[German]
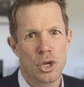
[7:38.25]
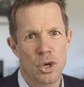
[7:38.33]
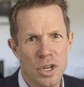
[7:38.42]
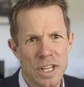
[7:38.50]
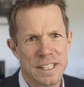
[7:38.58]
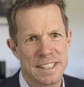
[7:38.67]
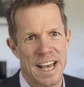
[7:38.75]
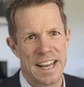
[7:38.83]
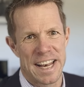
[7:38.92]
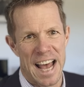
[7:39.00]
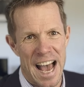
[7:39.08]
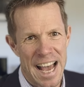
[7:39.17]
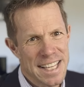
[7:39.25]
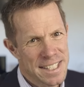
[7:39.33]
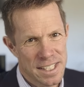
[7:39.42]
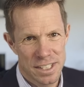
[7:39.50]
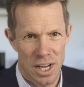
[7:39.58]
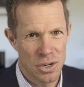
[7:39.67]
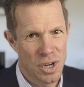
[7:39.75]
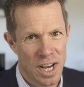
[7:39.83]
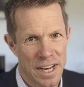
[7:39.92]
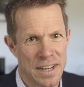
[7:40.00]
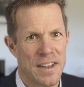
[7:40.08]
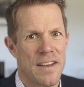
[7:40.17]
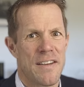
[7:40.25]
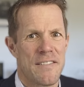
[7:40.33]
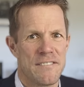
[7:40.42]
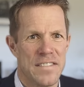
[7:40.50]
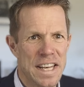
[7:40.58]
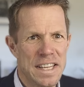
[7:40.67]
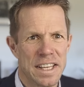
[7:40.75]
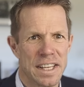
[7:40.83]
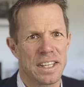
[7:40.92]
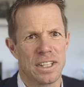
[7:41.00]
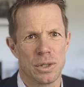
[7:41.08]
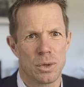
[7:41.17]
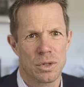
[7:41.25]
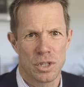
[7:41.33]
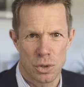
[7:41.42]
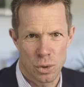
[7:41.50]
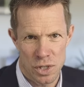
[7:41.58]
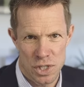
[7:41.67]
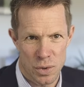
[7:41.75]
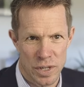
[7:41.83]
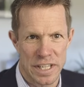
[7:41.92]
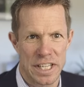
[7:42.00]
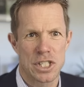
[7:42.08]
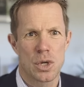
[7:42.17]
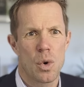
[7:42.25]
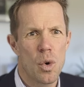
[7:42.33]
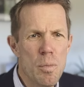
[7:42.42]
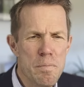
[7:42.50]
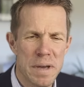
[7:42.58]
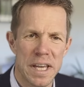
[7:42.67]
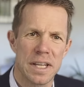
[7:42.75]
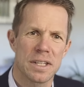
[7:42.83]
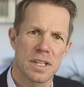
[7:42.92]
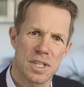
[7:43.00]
kündigte einen heißen Januar an, wenn die Regierung die Kürzungen nicht umgehend